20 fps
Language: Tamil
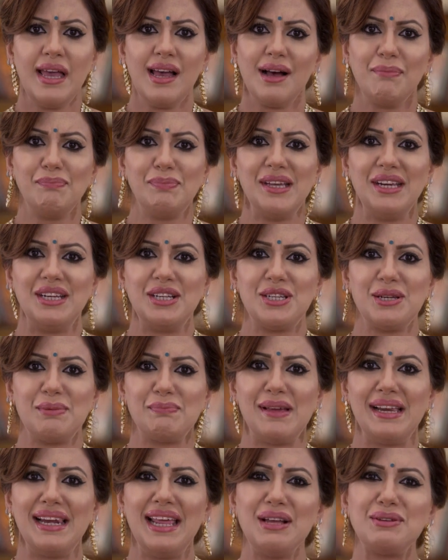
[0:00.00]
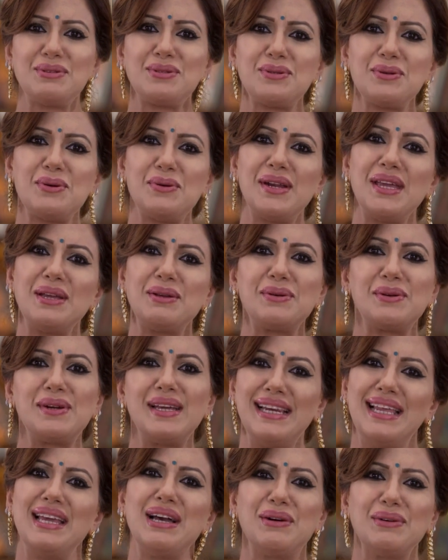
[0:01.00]
இல்ல வேணா பாருங்க என்னோட
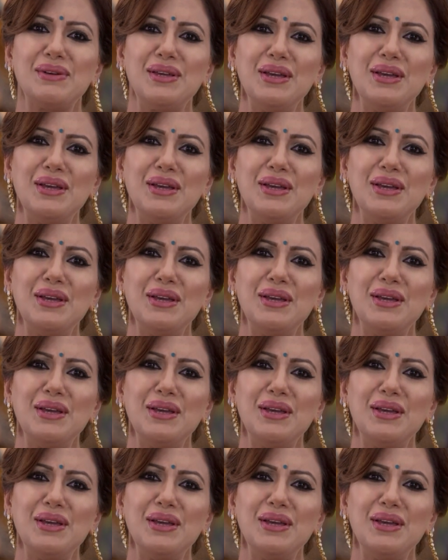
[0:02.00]
பையனுக்கு